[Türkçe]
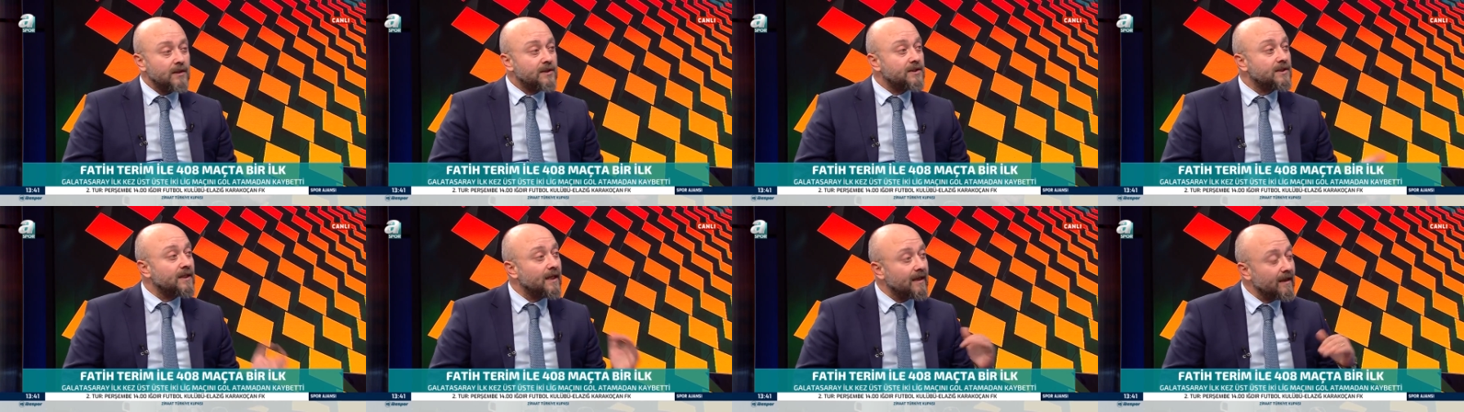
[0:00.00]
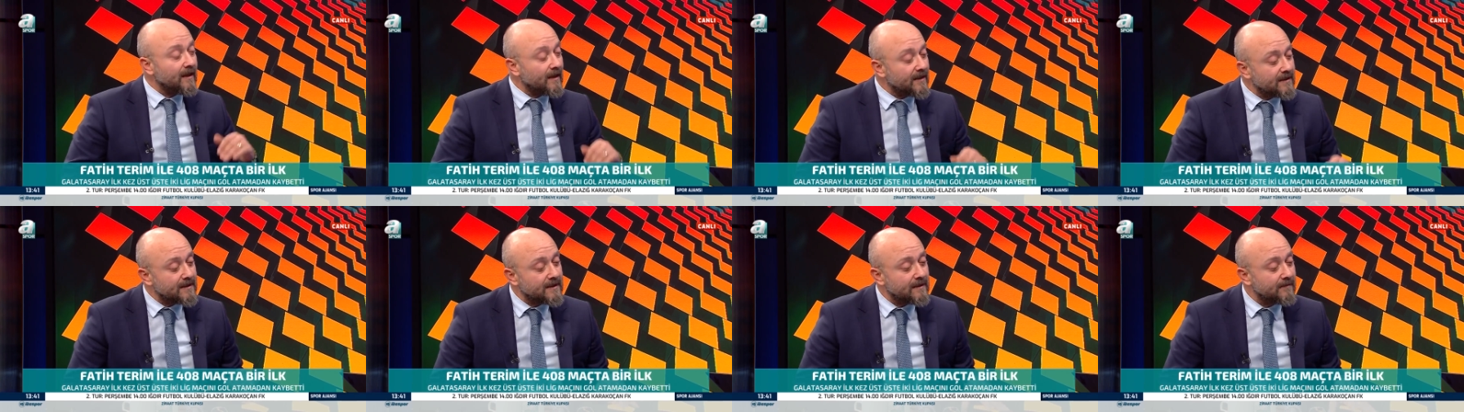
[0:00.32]
İşte
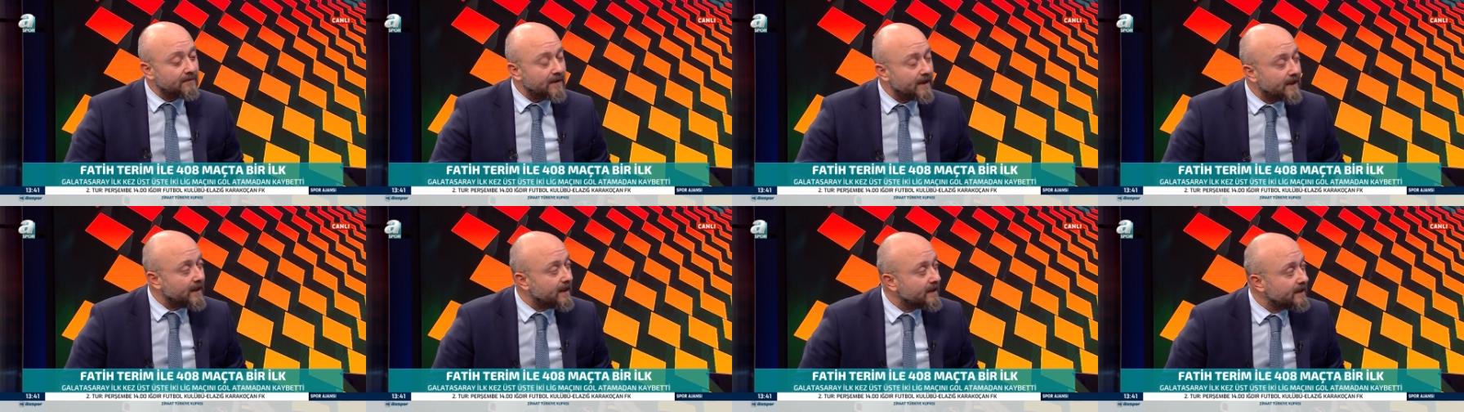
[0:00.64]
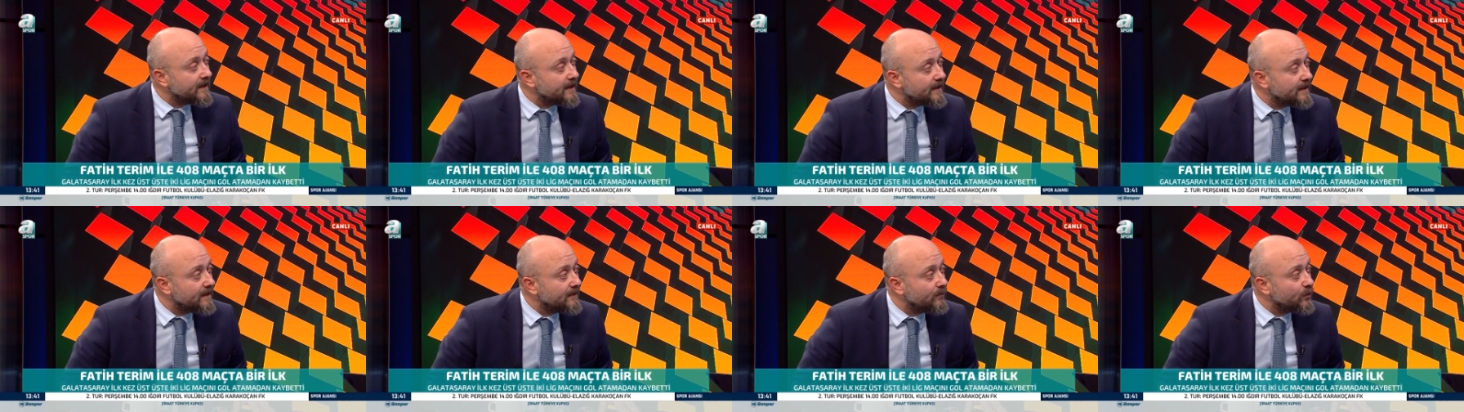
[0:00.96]
asıl merak
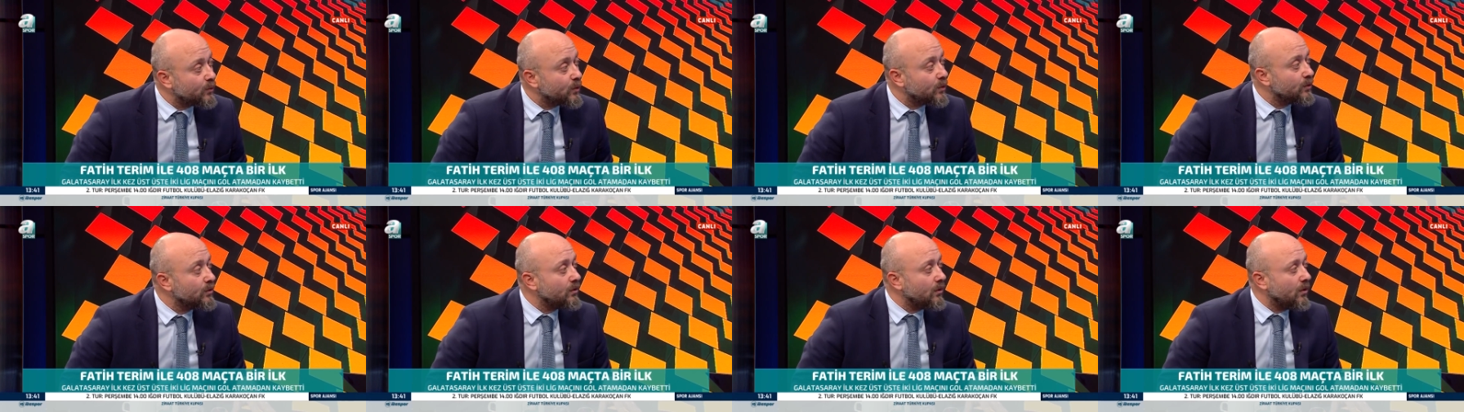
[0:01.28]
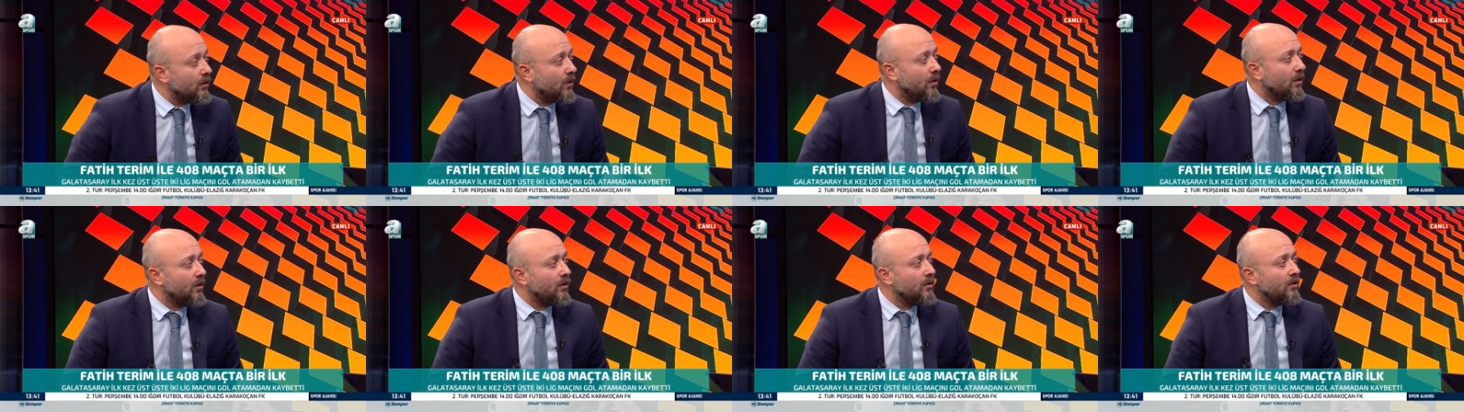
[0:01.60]
ettiğim konu
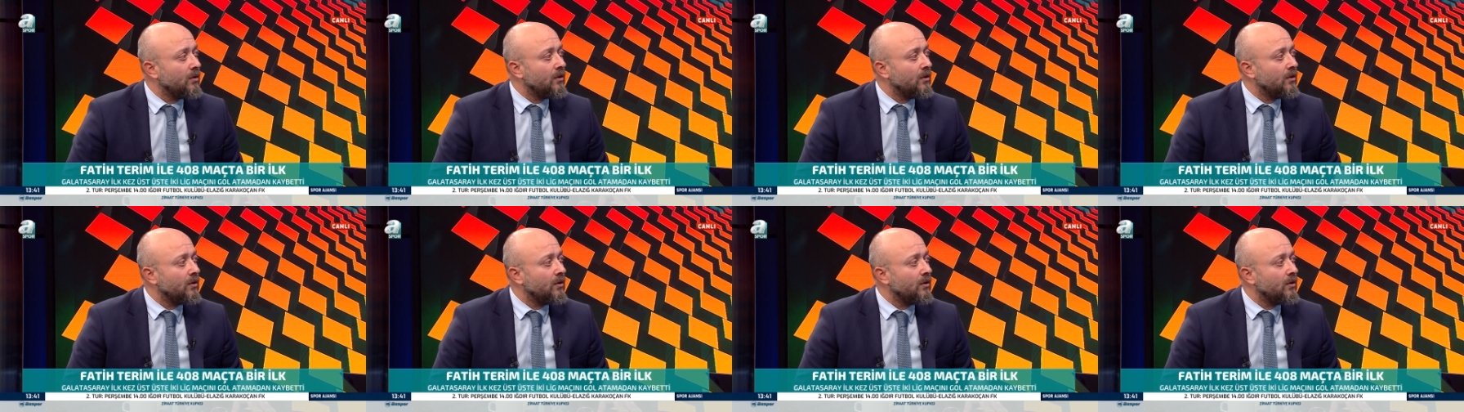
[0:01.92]
o.